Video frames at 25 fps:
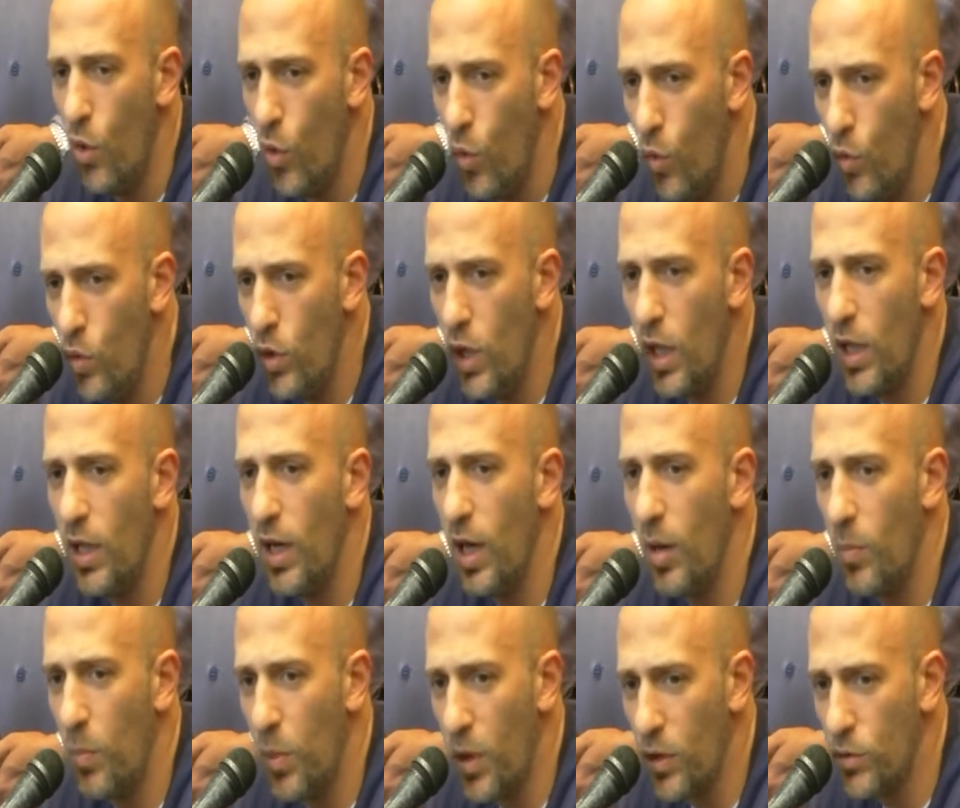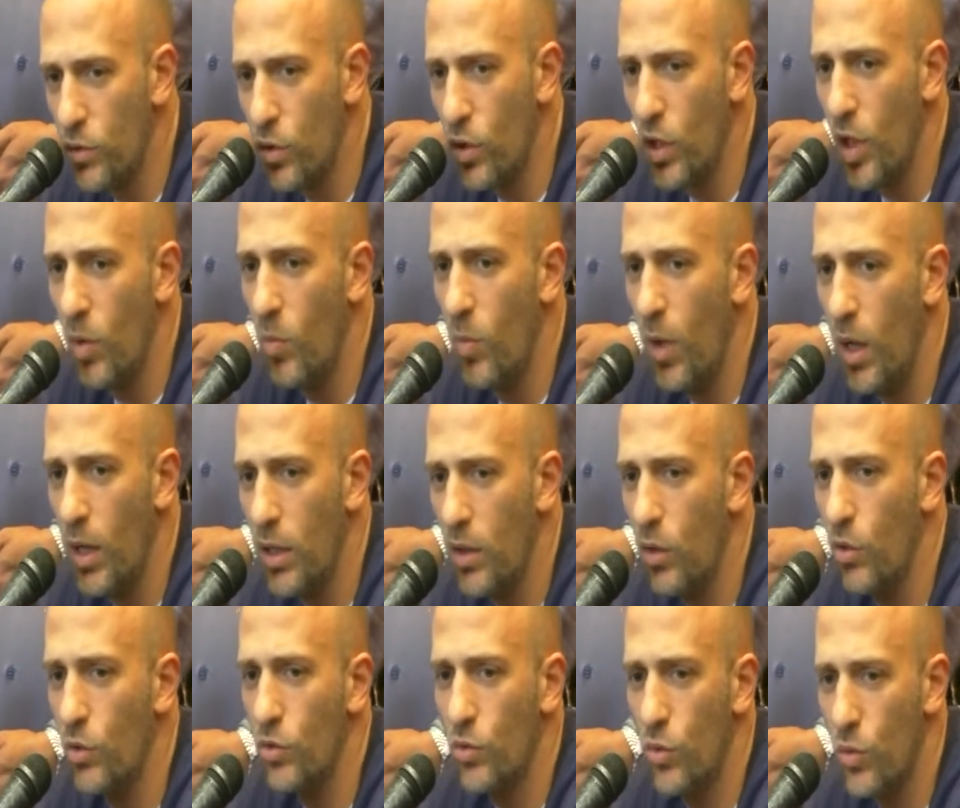una de las personas más
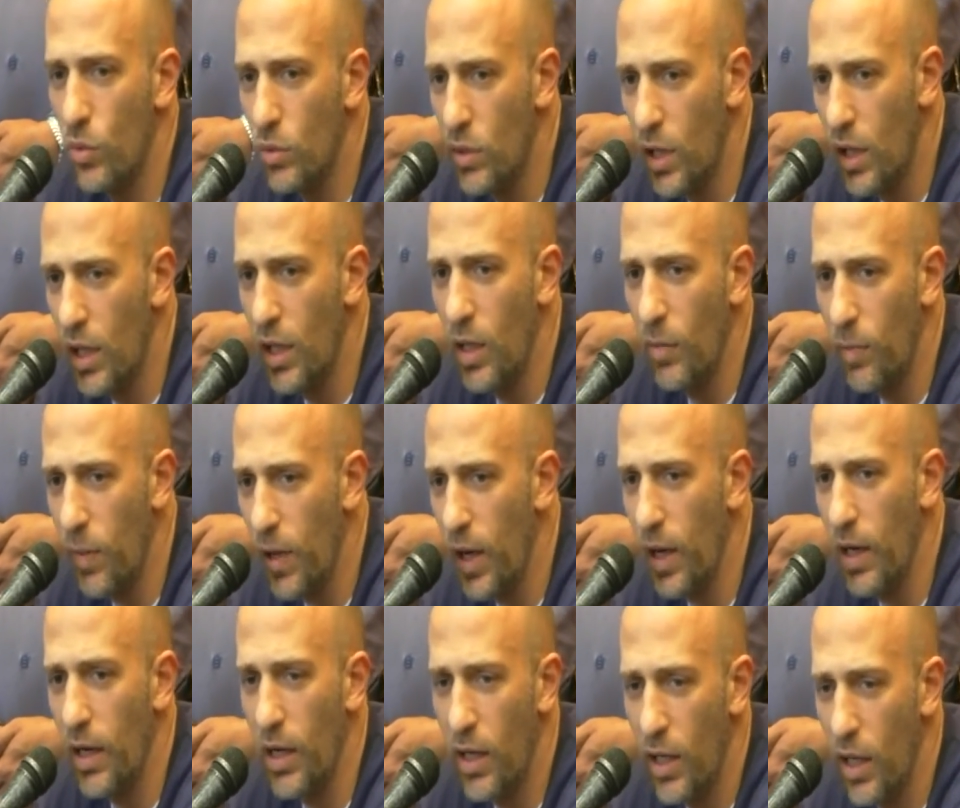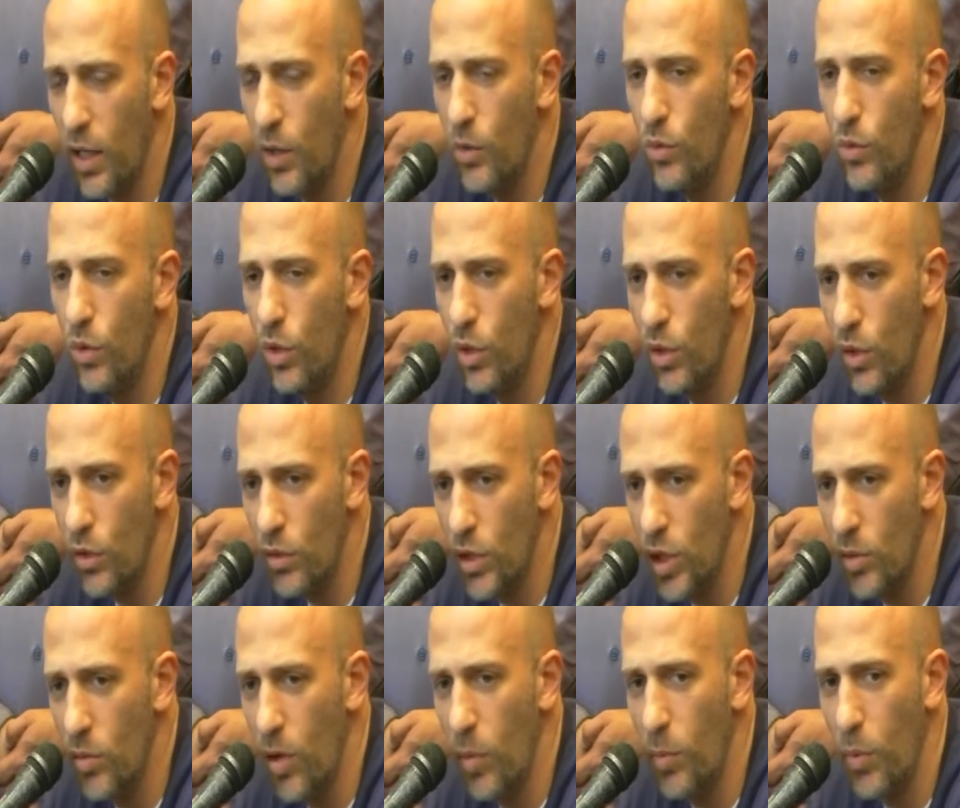consultadas para cada uno de los
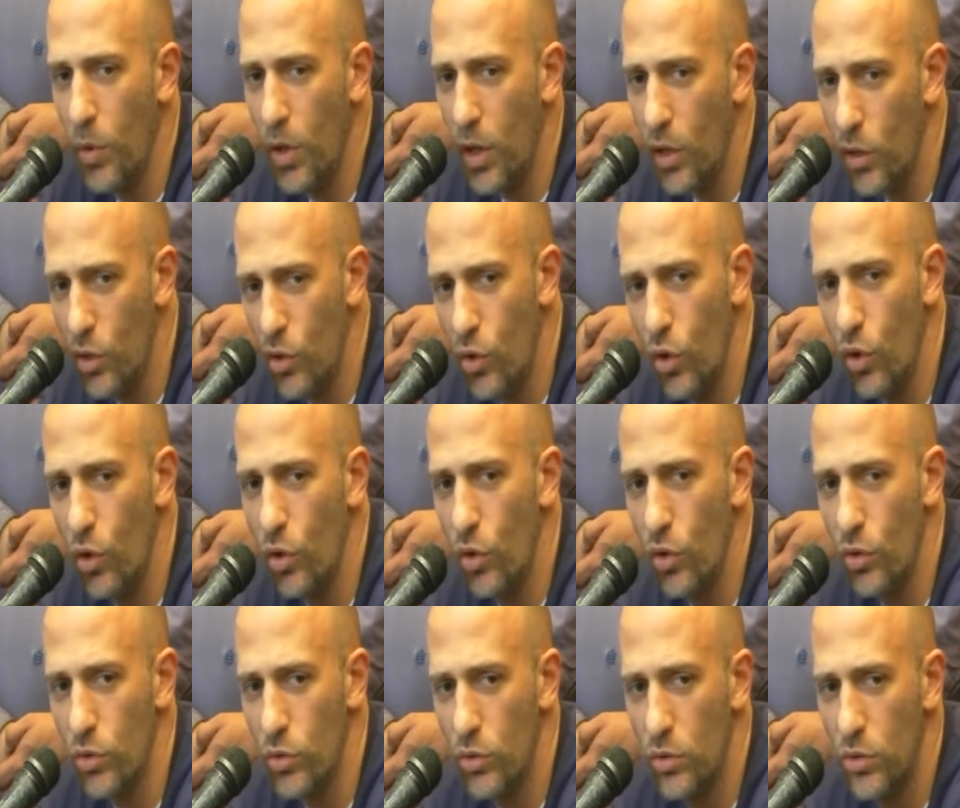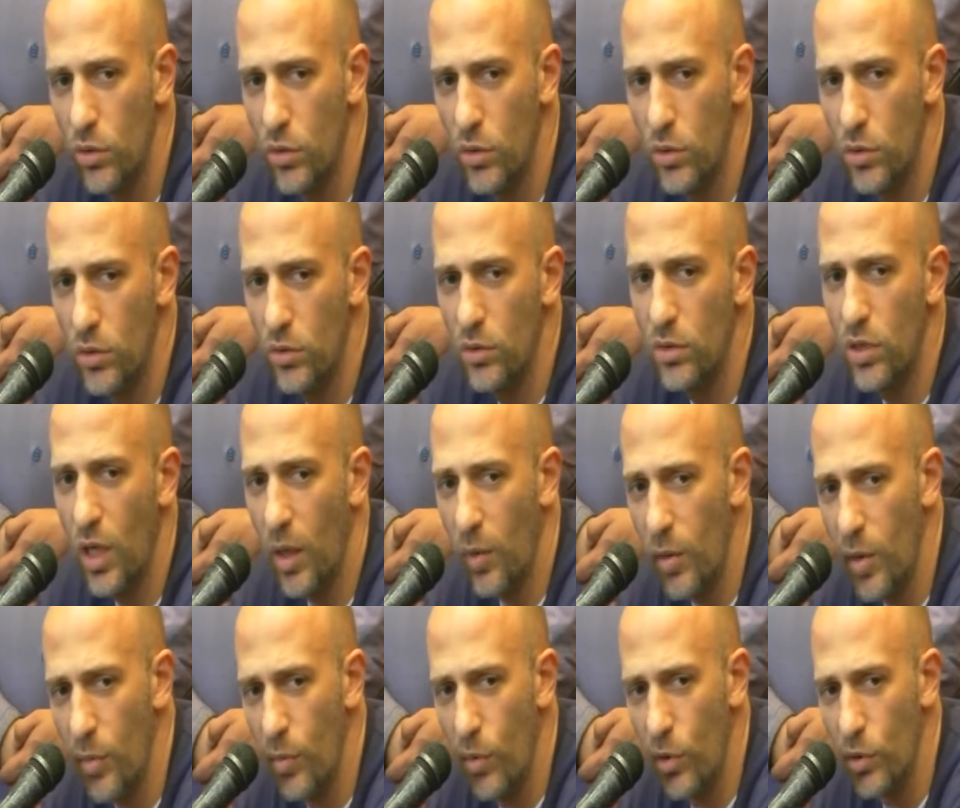temas, porque todos
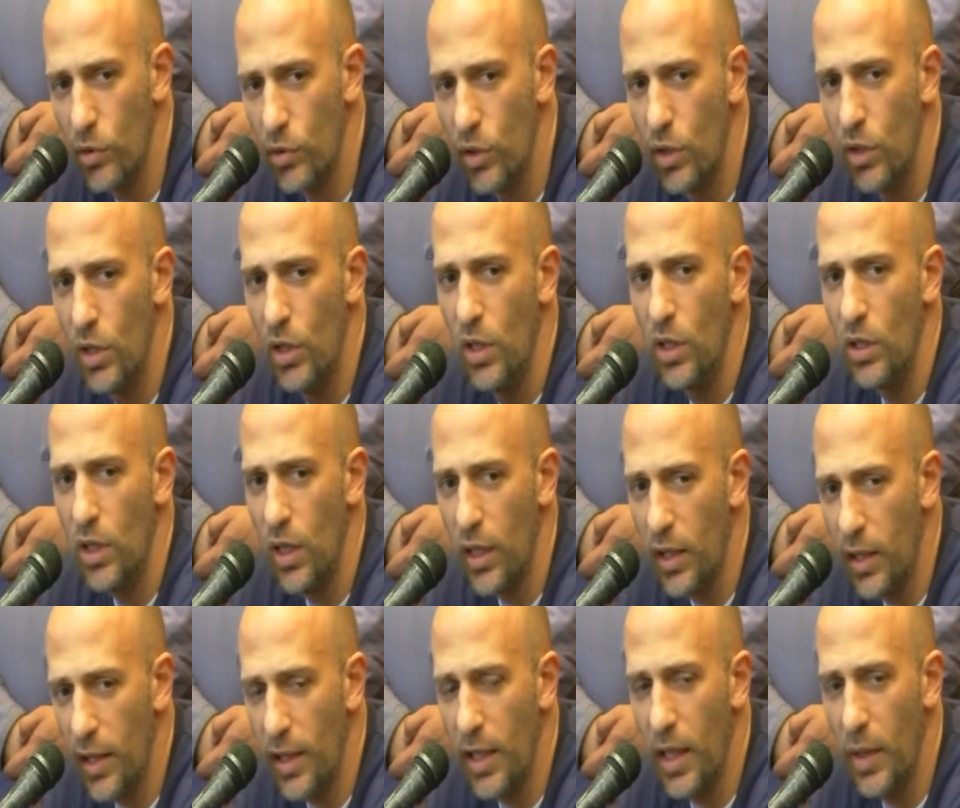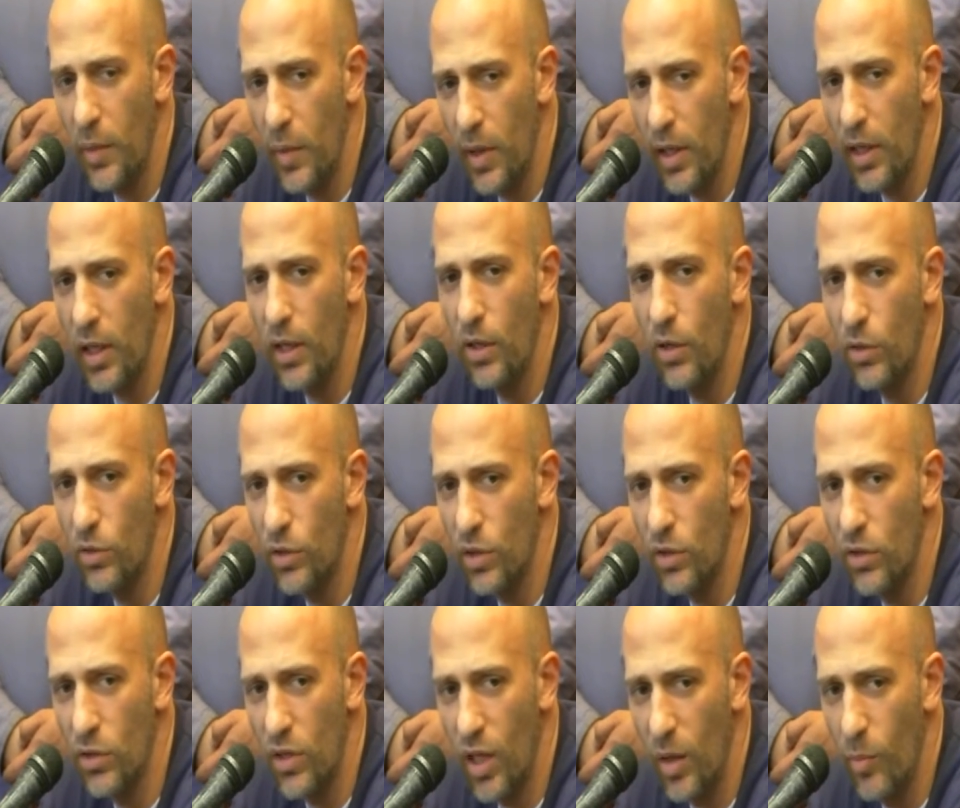sabemos que cada vez que nos
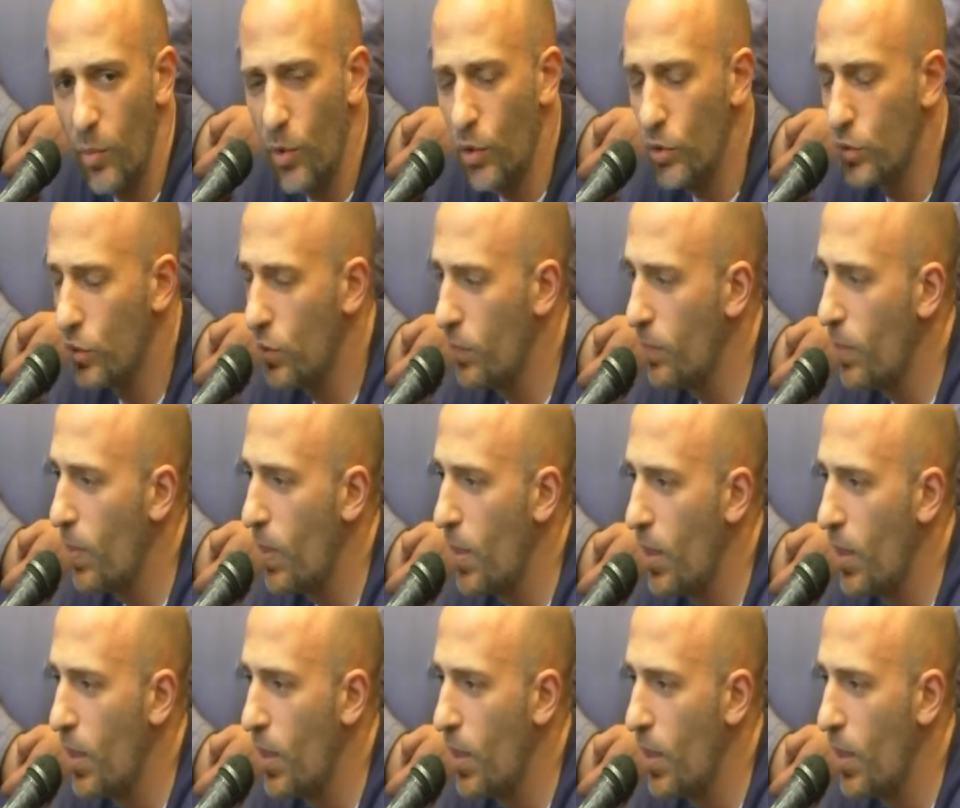sentamos